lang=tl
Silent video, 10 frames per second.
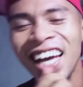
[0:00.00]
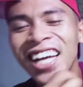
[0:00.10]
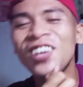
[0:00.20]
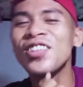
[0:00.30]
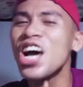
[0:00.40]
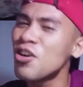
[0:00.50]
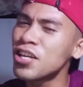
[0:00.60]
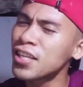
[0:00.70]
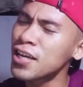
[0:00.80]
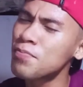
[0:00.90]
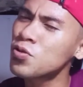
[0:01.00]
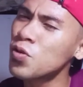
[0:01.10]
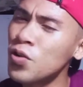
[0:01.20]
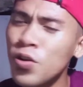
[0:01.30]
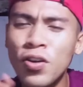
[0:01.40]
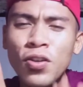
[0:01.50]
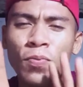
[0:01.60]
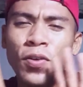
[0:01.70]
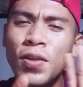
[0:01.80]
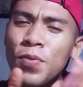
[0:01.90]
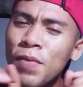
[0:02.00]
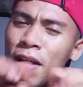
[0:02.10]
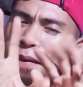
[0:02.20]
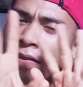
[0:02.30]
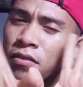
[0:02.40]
ko dako iyang tagipusoon no nga do pwede mo blama.